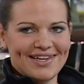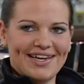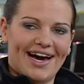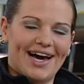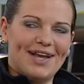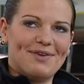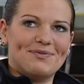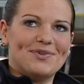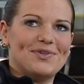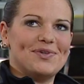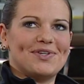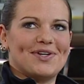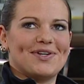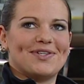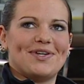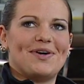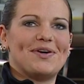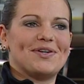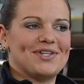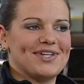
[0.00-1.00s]
hatten wir durchaus
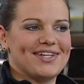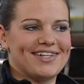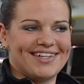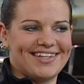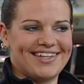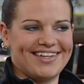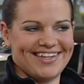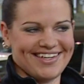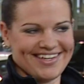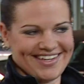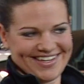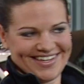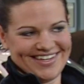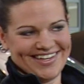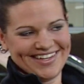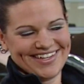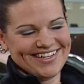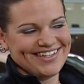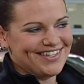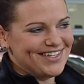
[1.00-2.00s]
auch schon.
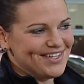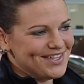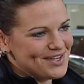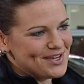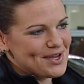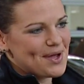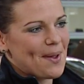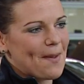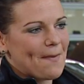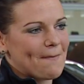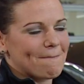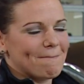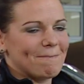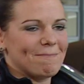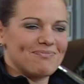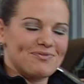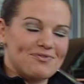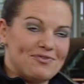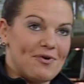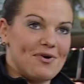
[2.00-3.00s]
Eine Katze oder? Mm,
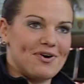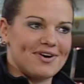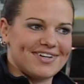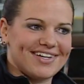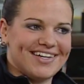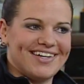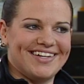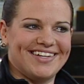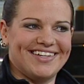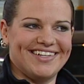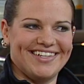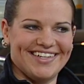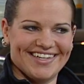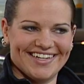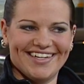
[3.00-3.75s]
ein Vogel. ein Vogel.